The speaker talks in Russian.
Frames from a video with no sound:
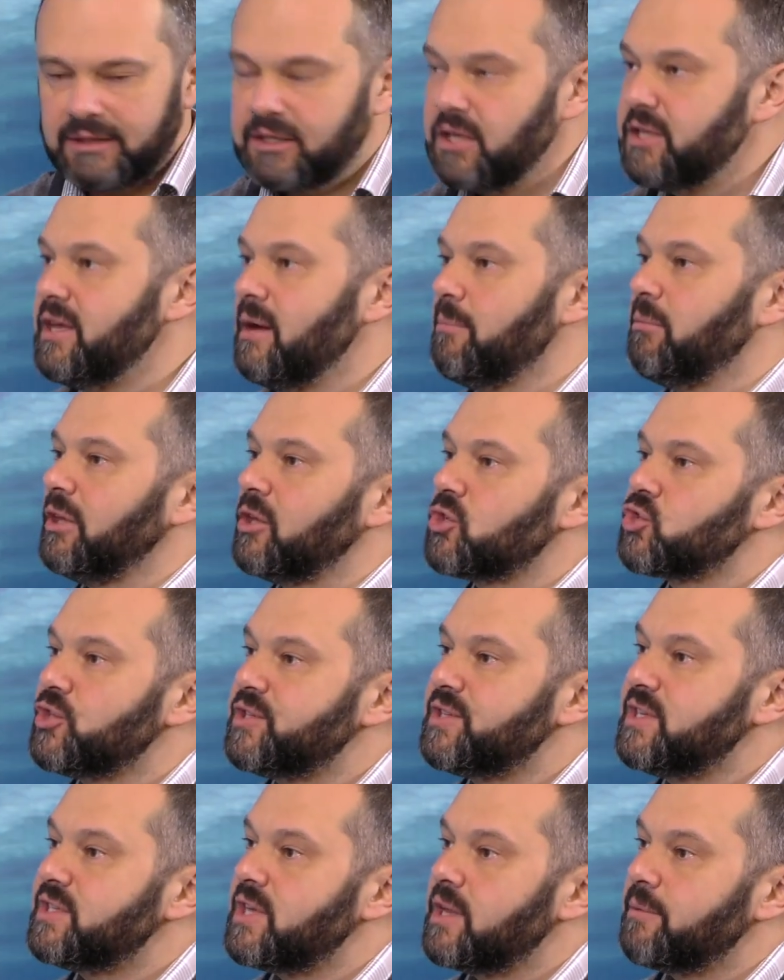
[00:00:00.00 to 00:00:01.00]
Это не было
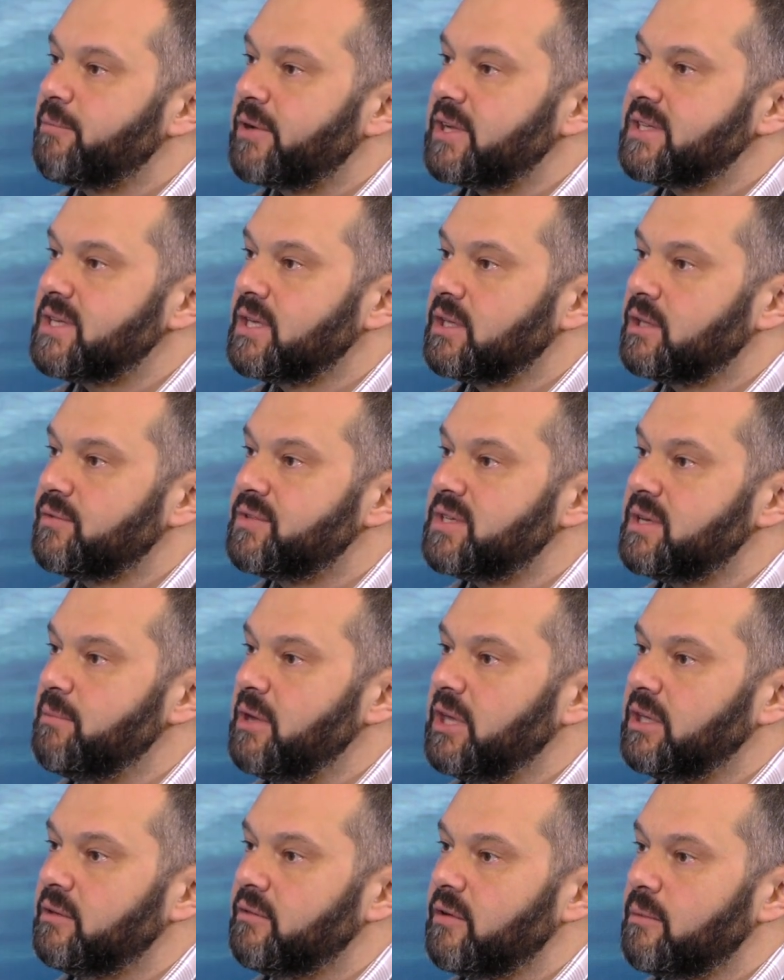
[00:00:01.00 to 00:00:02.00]
60%
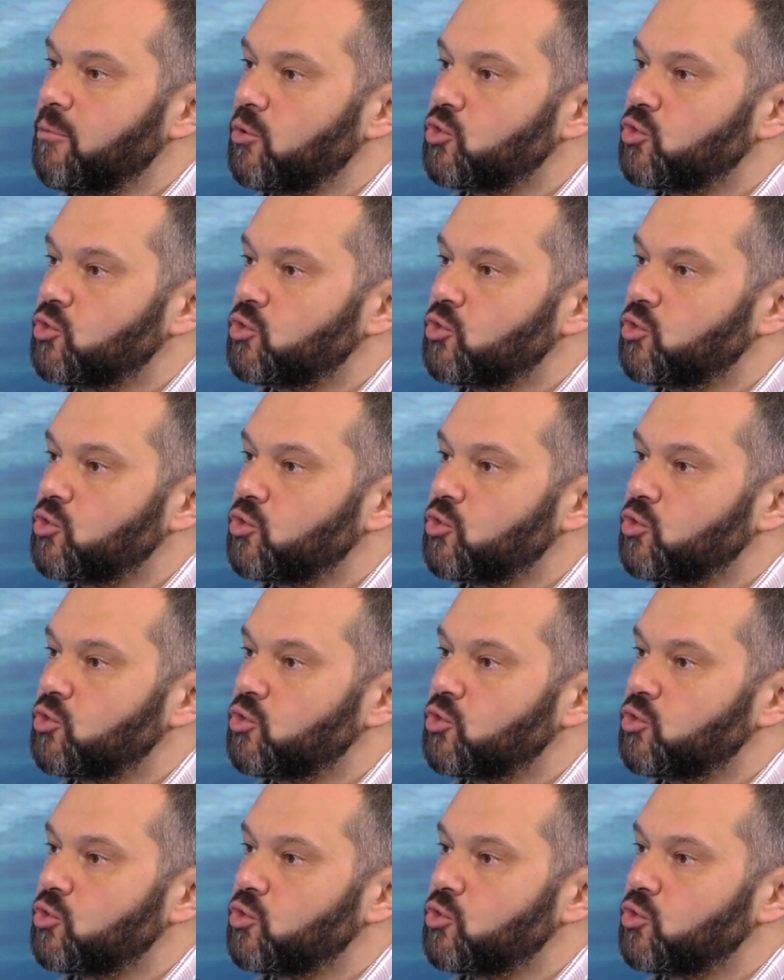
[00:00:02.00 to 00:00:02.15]
семейного